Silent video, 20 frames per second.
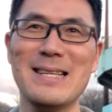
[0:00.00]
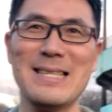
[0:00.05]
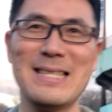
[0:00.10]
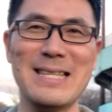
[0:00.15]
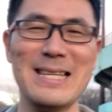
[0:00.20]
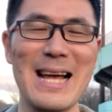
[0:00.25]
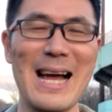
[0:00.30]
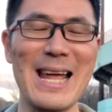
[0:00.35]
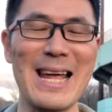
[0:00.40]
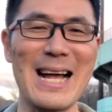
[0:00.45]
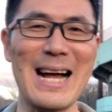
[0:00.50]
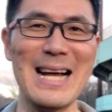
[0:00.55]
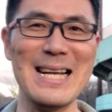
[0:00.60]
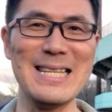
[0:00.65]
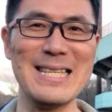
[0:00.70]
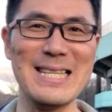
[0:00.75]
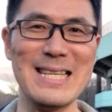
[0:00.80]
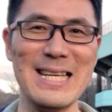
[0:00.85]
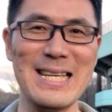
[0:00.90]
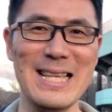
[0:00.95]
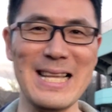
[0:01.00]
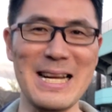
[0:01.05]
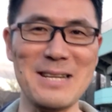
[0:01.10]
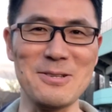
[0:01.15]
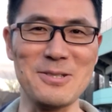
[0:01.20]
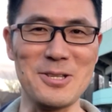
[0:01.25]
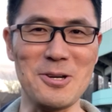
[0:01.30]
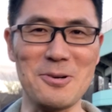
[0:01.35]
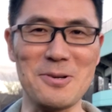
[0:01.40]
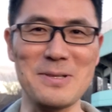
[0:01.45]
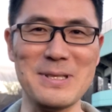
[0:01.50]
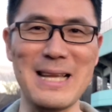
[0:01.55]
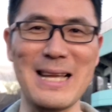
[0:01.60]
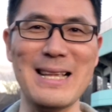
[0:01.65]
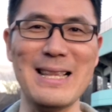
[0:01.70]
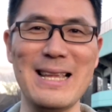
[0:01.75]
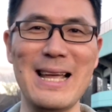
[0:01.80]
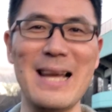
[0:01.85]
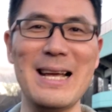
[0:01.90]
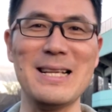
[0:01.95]
試合開始になる直
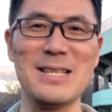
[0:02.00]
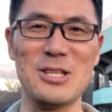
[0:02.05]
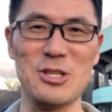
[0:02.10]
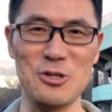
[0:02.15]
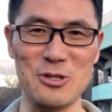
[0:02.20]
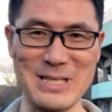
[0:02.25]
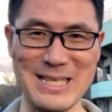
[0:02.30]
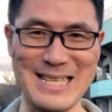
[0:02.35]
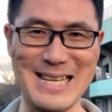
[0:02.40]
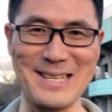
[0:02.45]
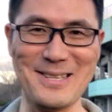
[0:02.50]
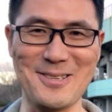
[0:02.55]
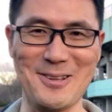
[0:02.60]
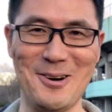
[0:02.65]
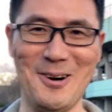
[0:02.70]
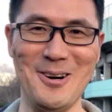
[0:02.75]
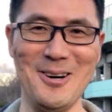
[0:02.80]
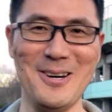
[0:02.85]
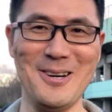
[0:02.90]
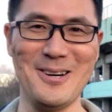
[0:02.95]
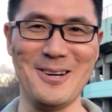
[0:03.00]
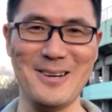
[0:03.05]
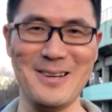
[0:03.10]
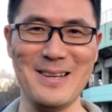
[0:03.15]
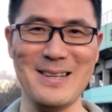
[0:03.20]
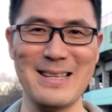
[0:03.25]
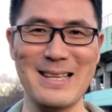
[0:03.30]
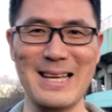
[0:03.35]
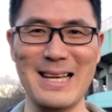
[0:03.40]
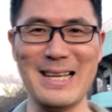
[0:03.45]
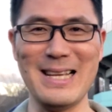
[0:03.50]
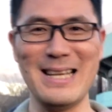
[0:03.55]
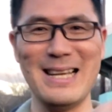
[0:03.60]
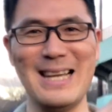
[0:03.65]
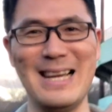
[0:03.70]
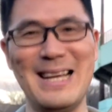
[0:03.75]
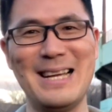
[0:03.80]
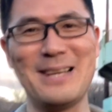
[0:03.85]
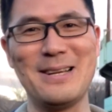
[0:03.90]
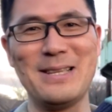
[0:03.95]
前で中止ですと。ね。
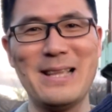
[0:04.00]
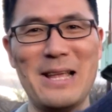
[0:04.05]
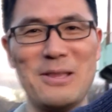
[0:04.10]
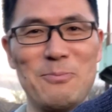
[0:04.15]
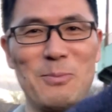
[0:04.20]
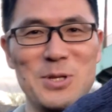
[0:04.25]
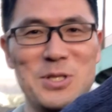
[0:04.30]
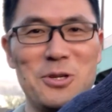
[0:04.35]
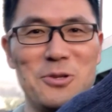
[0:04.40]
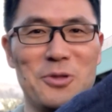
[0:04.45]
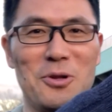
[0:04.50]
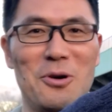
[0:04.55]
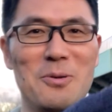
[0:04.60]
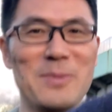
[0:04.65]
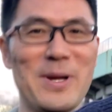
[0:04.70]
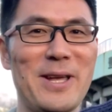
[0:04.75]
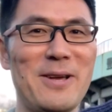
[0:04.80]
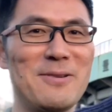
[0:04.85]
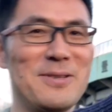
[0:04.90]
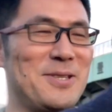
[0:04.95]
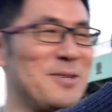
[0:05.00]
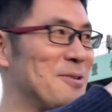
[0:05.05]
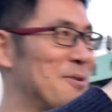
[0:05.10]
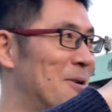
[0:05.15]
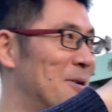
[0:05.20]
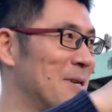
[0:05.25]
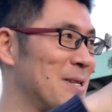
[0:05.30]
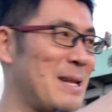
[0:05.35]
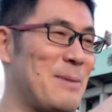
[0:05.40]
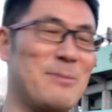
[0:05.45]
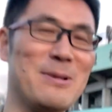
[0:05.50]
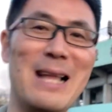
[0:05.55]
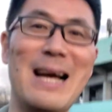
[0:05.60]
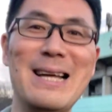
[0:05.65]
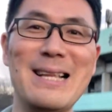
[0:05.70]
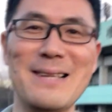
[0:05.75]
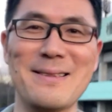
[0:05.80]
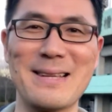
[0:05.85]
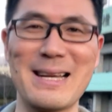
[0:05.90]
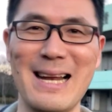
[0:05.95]
えー、で、もちろんドーム球場でも
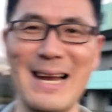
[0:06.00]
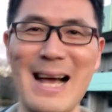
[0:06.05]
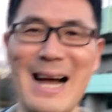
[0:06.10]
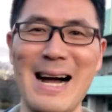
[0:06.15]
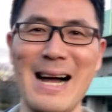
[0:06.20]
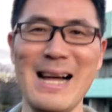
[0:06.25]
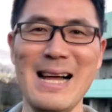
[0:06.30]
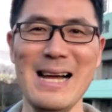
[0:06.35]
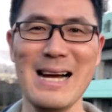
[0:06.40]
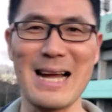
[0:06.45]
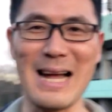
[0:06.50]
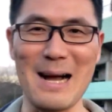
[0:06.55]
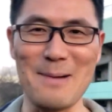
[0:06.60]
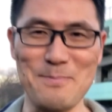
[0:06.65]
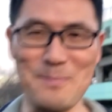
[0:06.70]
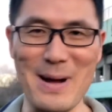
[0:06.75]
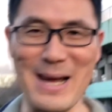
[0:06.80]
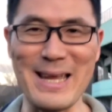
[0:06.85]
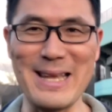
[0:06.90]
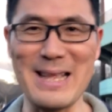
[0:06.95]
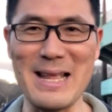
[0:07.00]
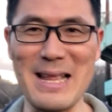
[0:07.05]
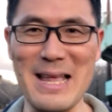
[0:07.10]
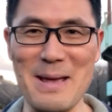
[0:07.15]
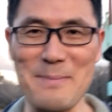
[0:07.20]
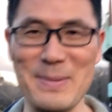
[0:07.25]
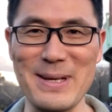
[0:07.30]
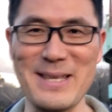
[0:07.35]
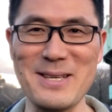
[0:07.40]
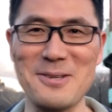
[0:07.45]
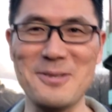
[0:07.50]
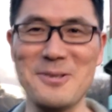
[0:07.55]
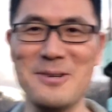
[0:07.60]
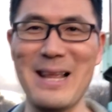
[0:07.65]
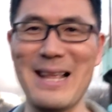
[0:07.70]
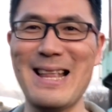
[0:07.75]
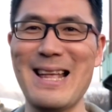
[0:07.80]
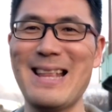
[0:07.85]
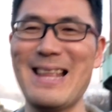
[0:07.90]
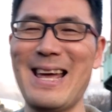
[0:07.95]
ないですから、カッパ着てね、びしょ濡
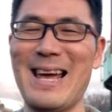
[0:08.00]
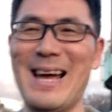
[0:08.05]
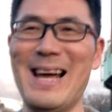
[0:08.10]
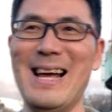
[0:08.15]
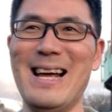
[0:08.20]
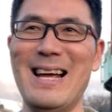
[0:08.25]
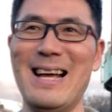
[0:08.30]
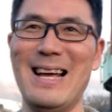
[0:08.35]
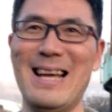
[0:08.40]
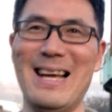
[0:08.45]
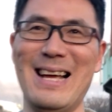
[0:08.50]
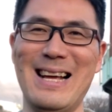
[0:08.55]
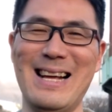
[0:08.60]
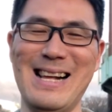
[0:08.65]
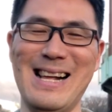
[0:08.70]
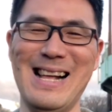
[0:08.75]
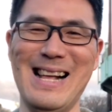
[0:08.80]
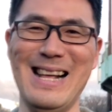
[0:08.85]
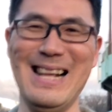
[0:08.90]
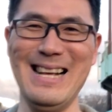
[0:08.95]
れでね、えー、